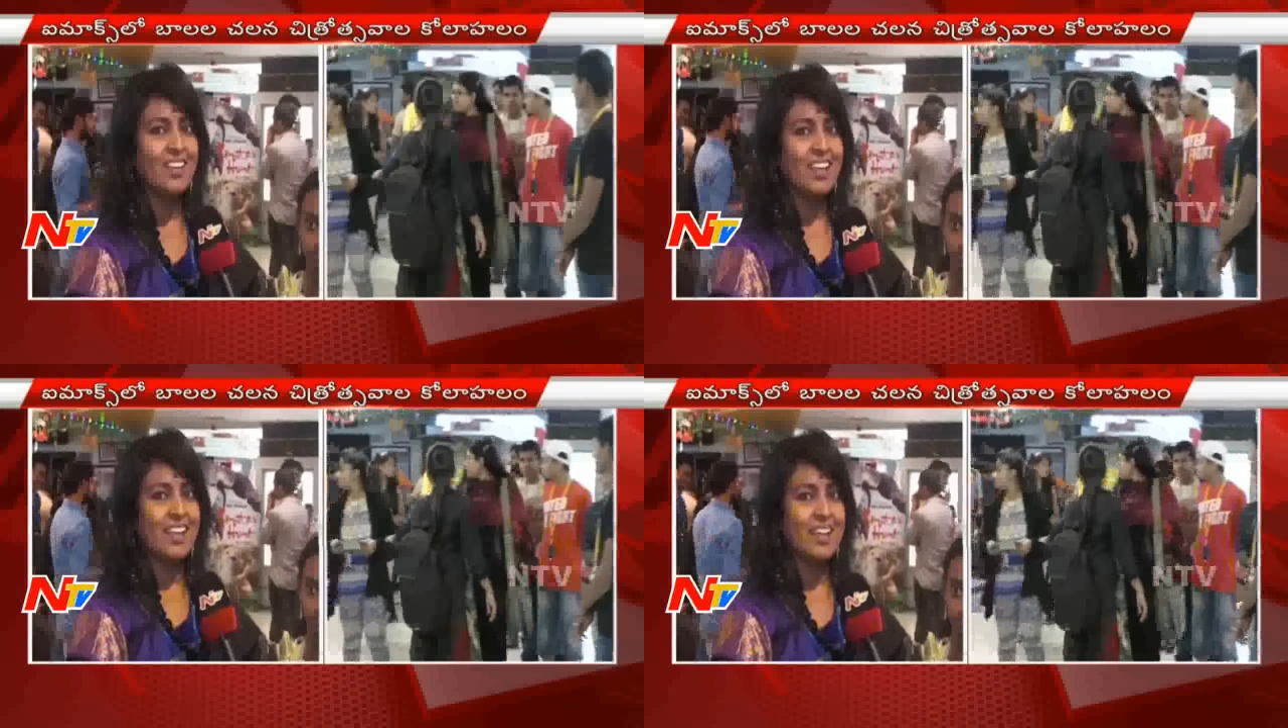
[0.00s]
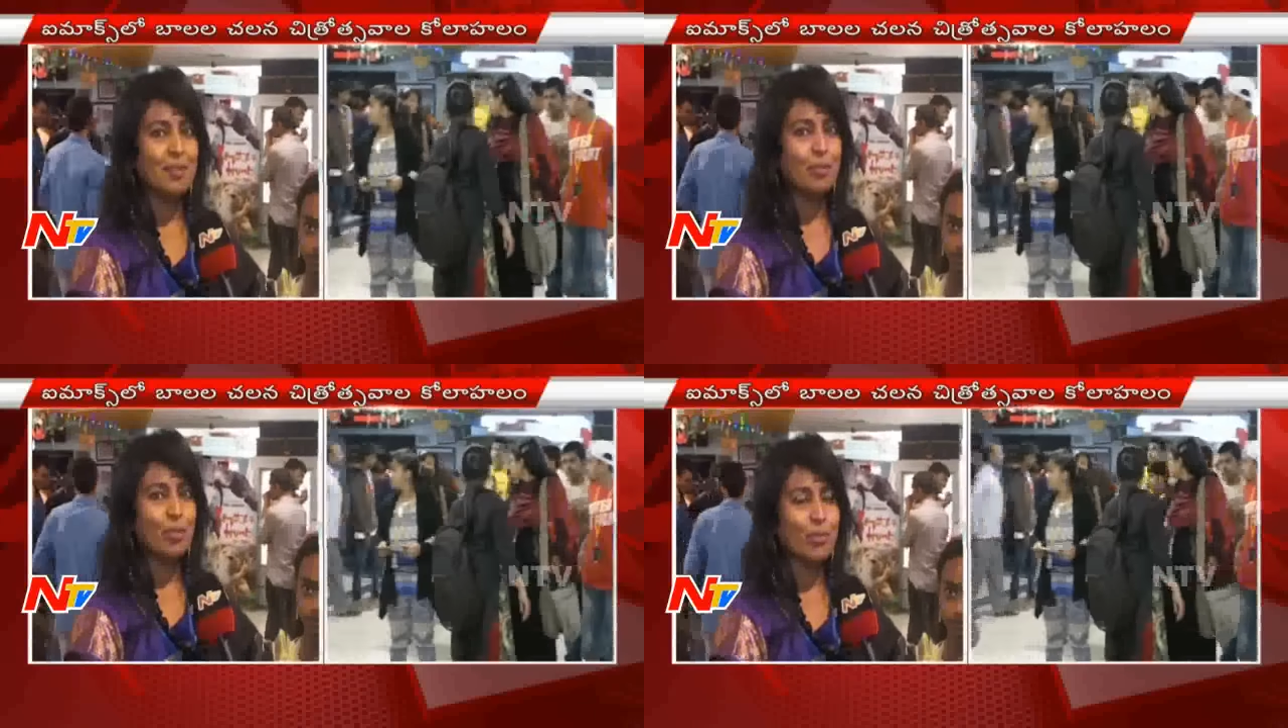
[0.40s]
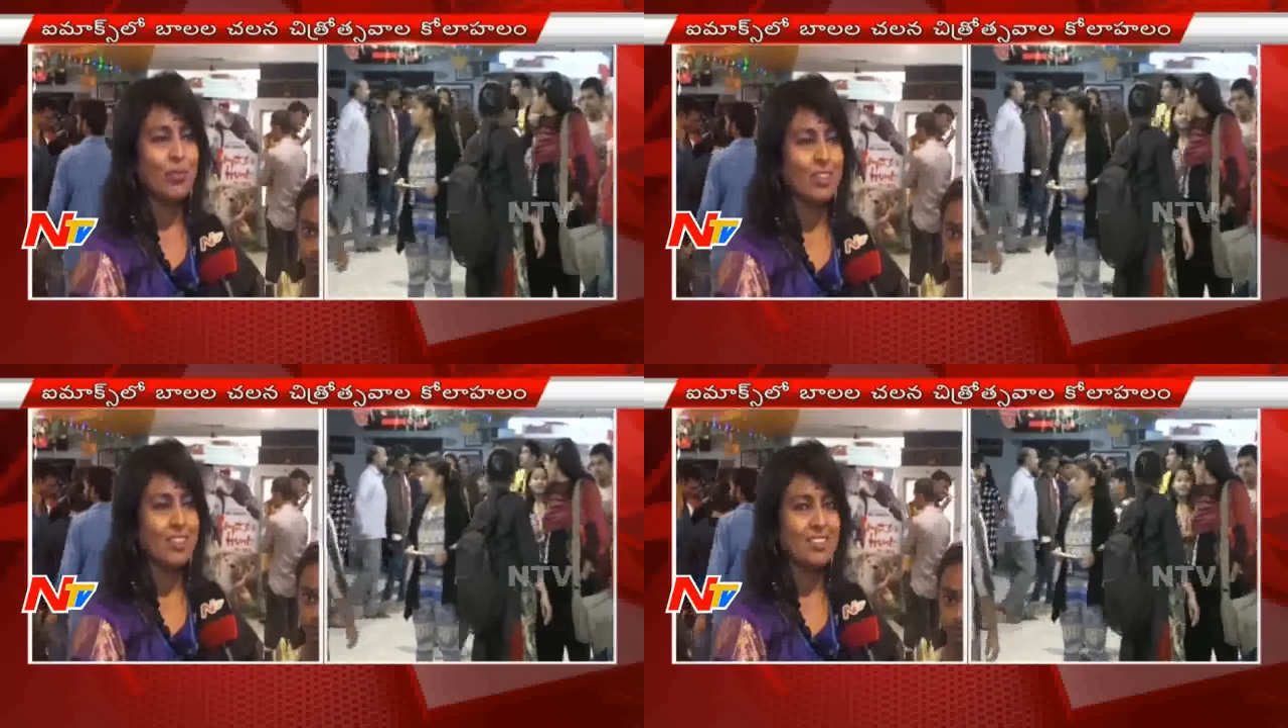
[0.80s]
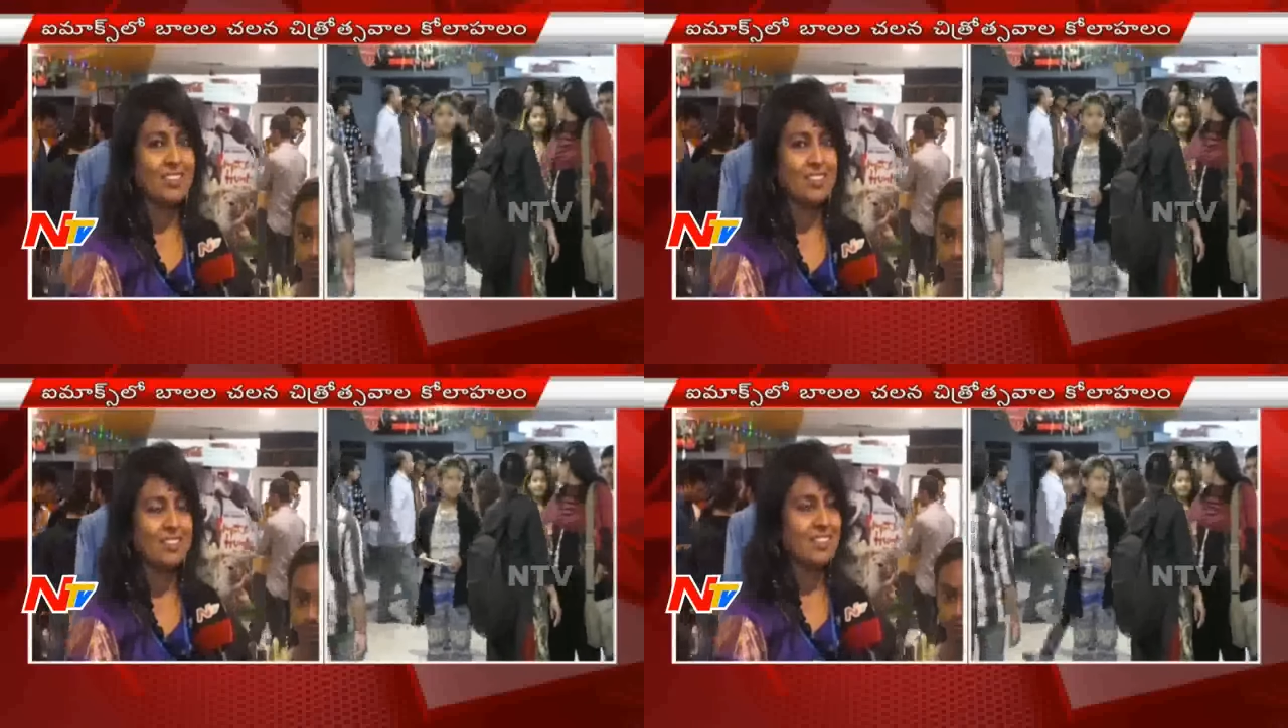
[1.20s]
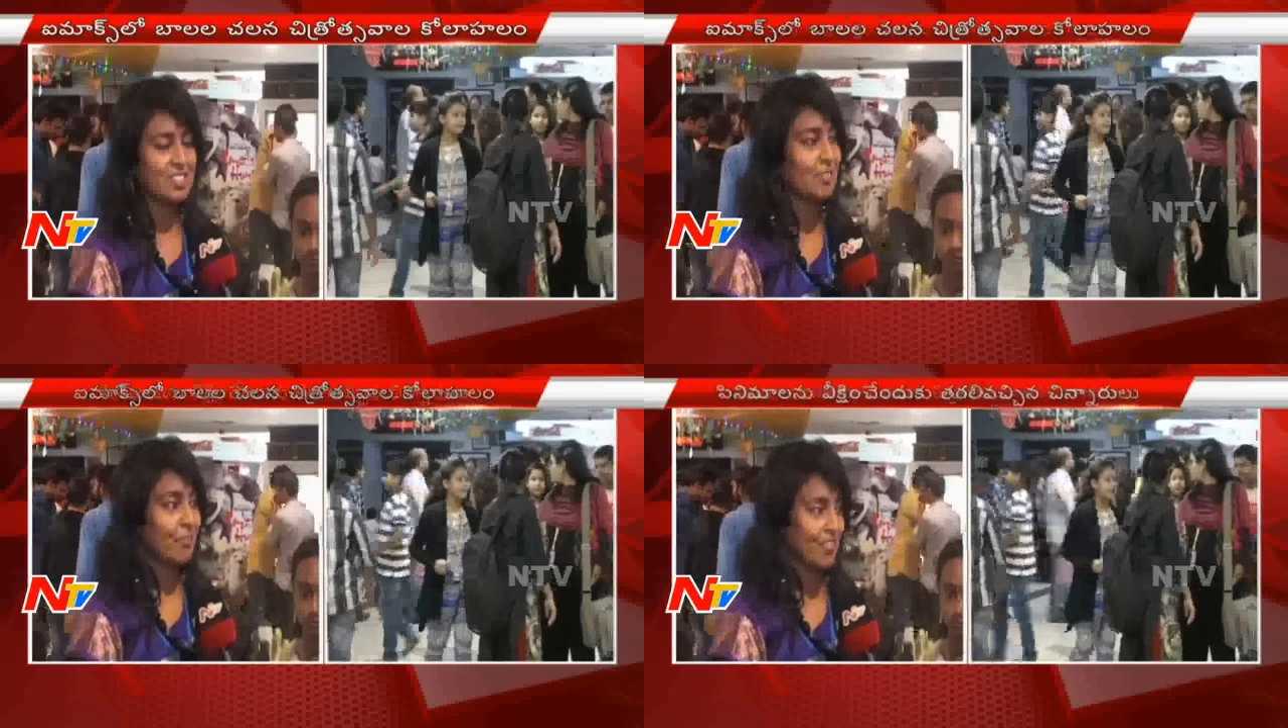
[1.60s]
అండ్ మోర్ ఓవర్ దిస్
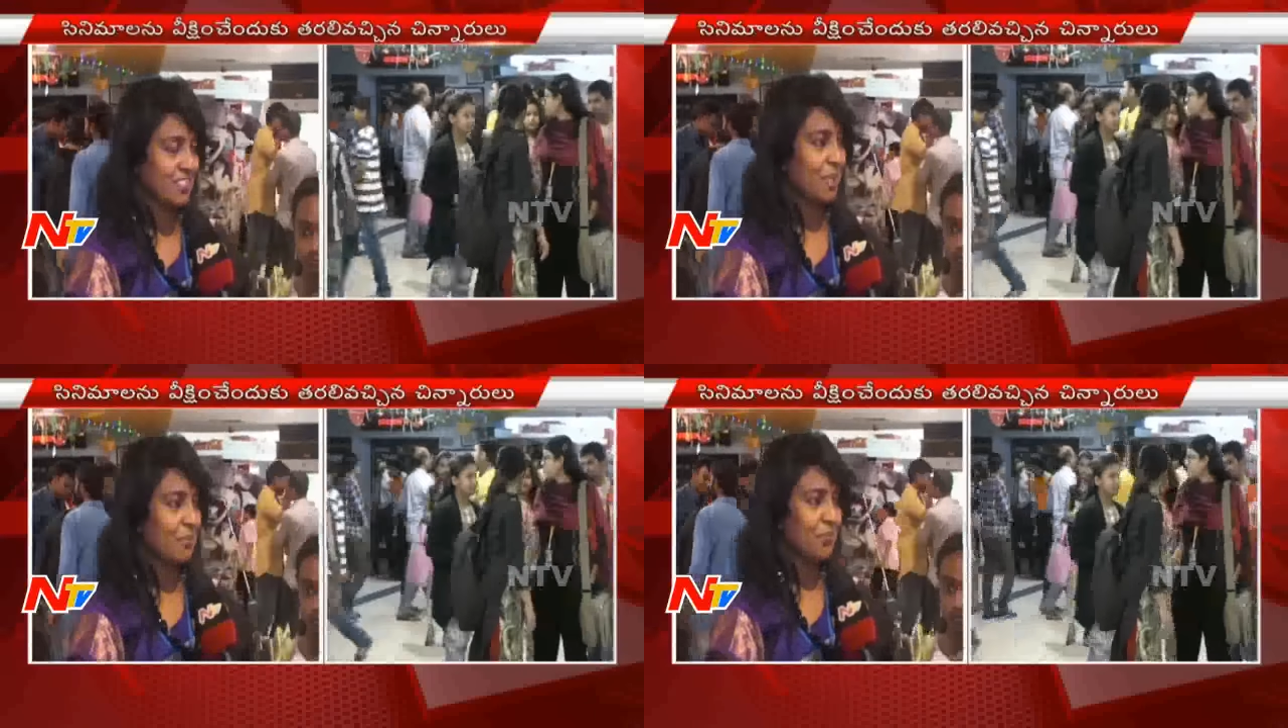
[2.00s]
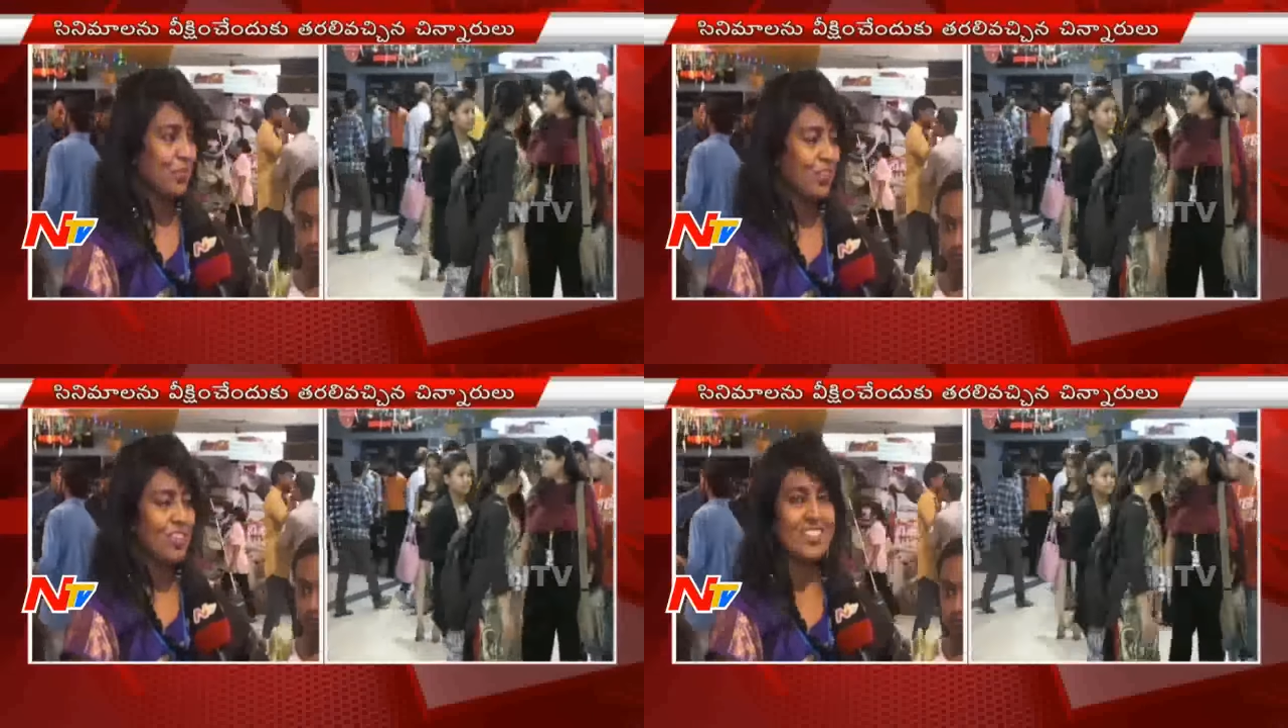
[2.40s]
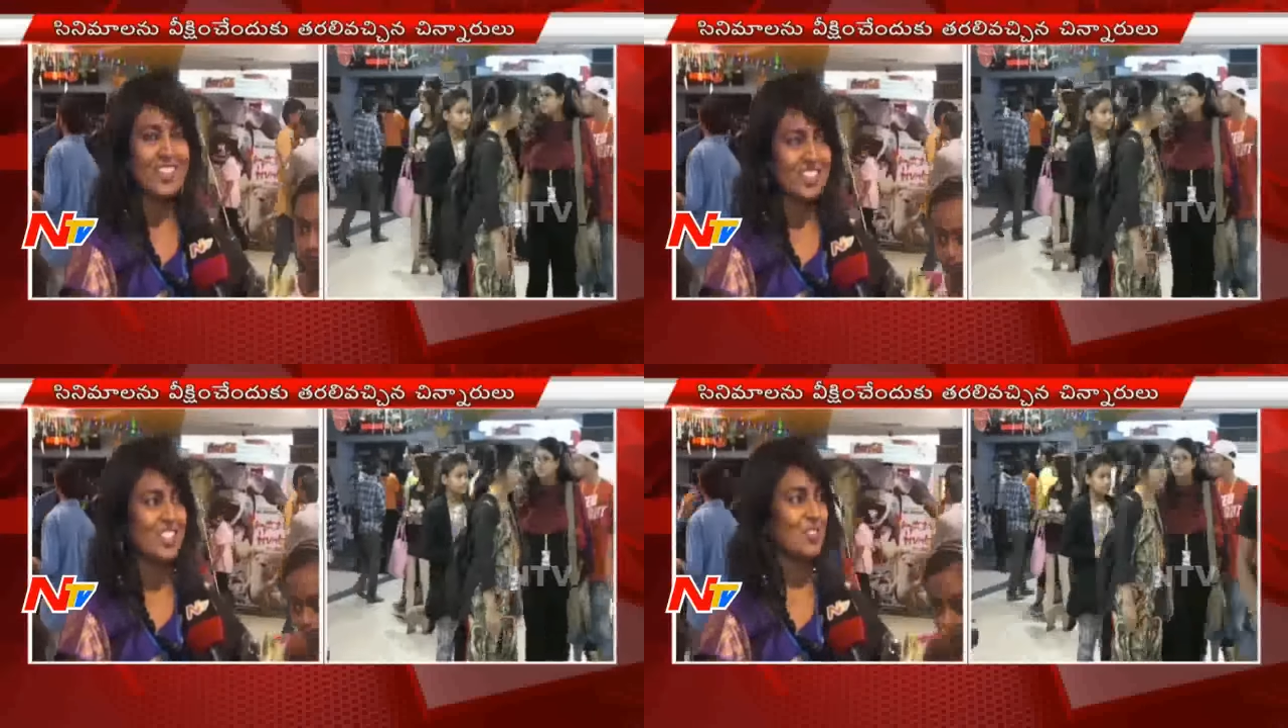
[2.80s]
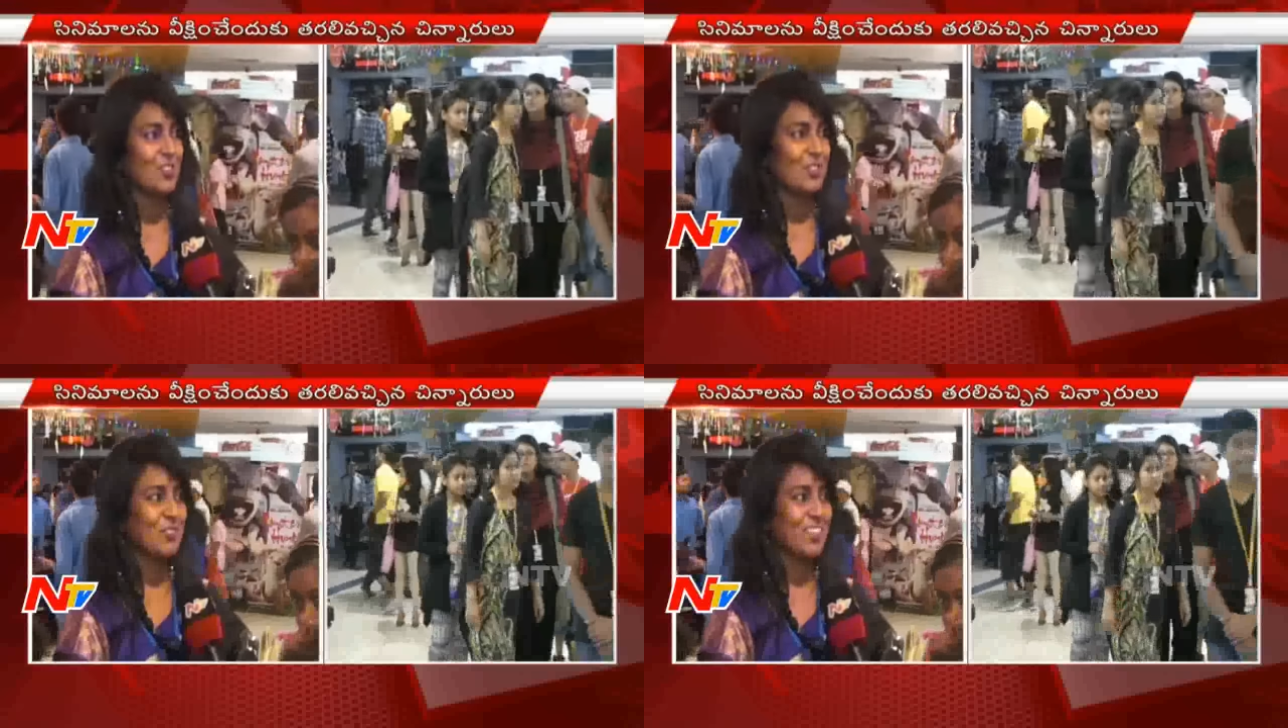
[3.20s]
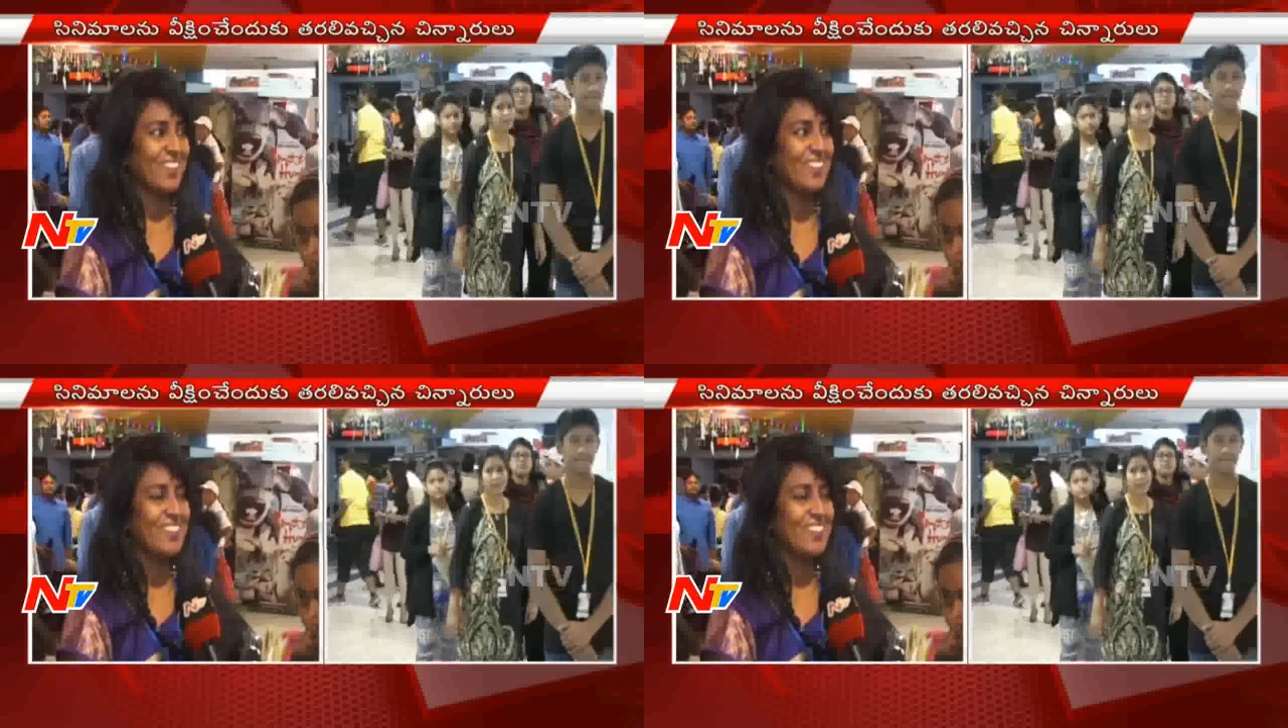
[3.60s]
ఇస్ ద ఫస్ట్ టైం వాలంటరీగా చేస్తున్నాం ఇక్కడ